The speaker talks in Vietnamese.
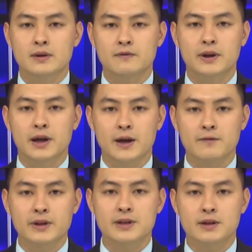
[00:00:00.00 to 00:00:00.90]
Vì thế,
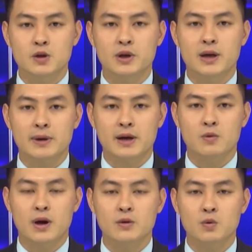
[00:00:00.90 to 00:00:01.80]
phát triển nông nghiệp hàng
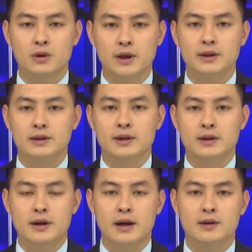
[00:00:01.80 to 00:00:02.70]
hóa của tỉnh
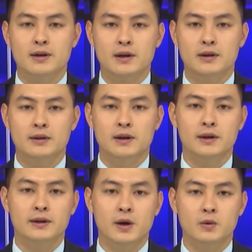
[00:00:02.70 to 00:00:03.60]
đang được hướng
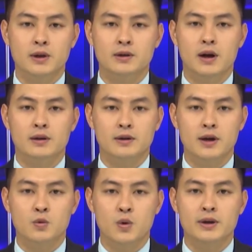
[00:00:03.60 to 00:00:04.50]
tới theo tinh thần
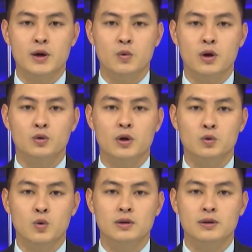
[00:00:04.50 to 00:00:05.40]
nghị quyết Đại hội toàn
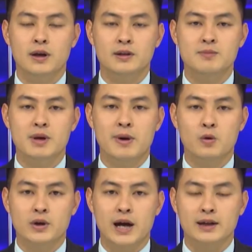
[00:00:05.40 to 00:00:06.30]
quốc lần thứ 13
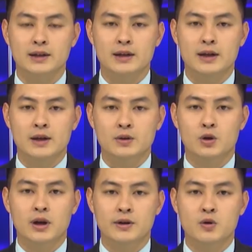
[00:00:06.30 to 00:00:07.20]
của Đảng.
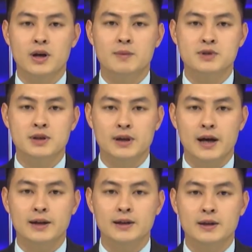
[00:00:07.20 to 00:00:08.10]
Đó là nông nghiệp sinh
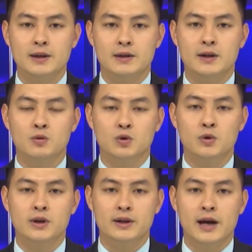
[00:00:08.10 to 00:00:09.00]
thái, nông
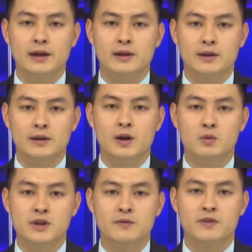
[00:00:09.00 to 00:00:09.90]
thôn hiện đại,
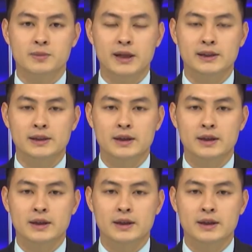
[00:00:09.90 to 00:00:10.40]
nông dân văn minh.